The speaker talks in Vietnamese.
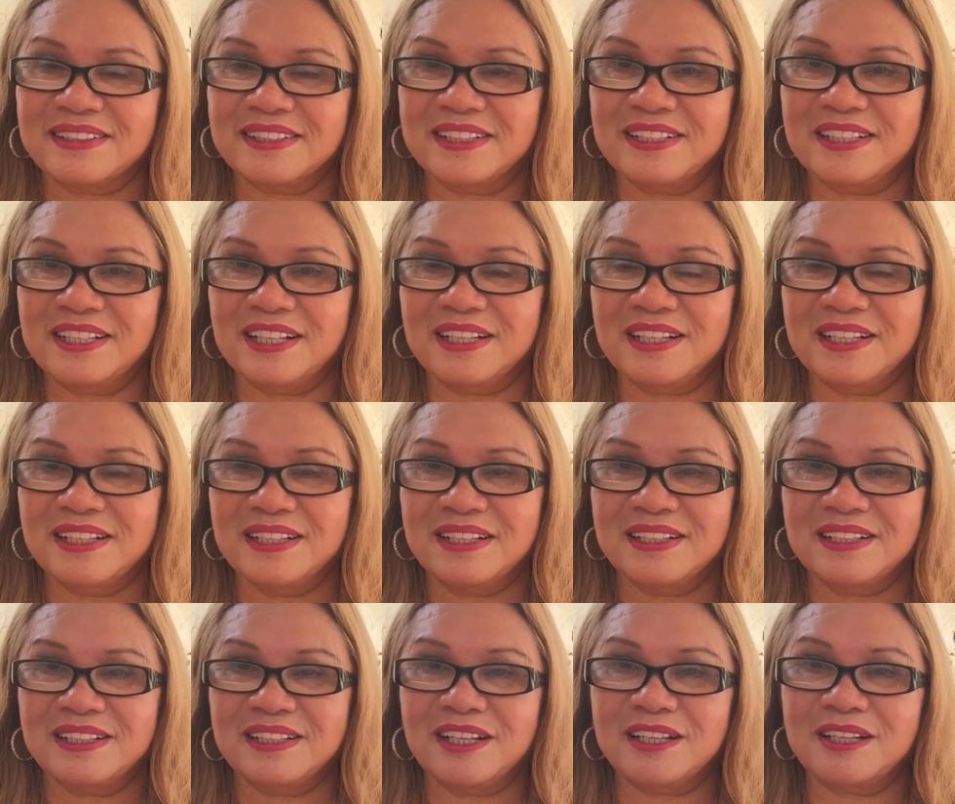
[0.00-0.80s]
thì là
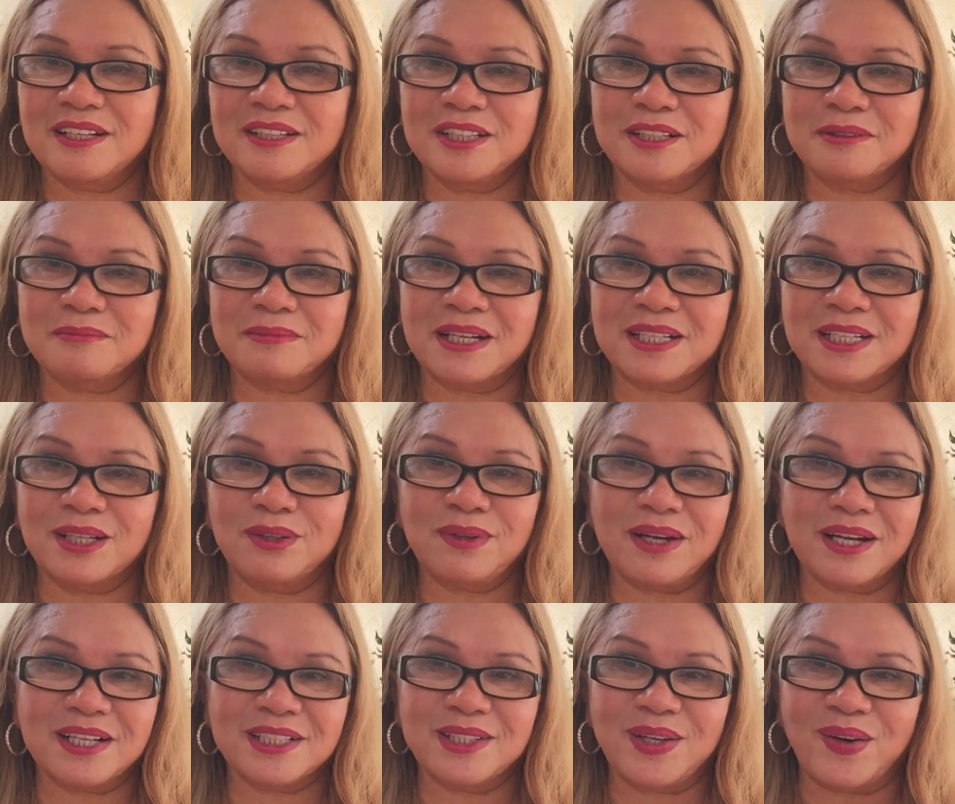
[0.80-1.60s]
nó là những bạn
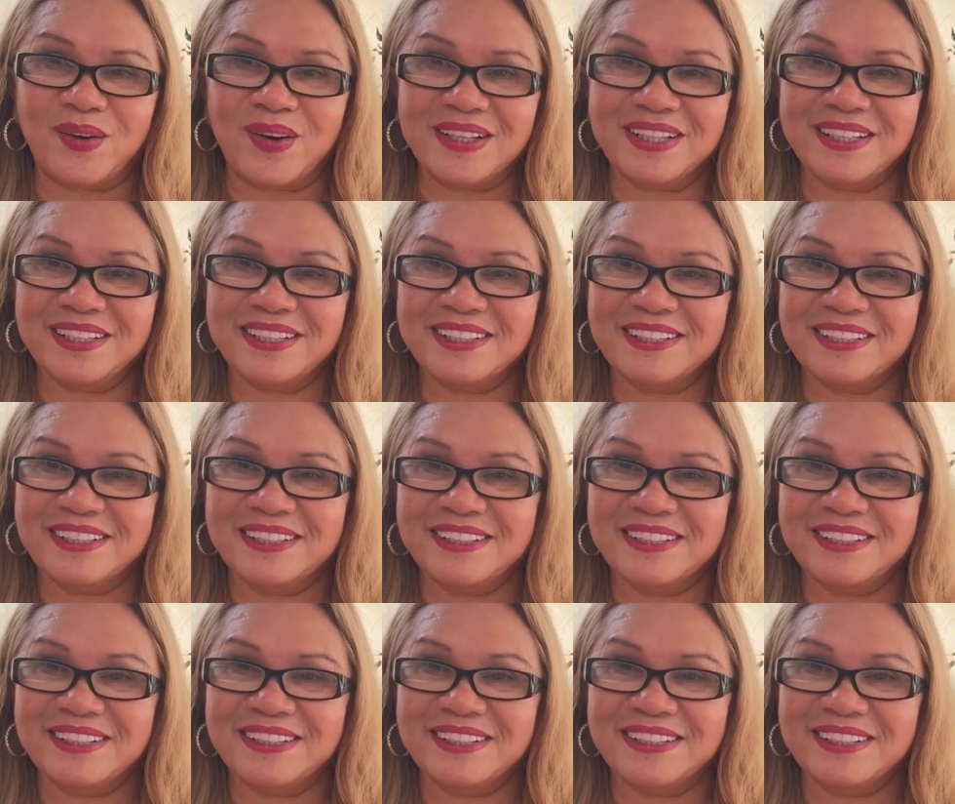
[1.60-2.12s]
nấu ăn giỏi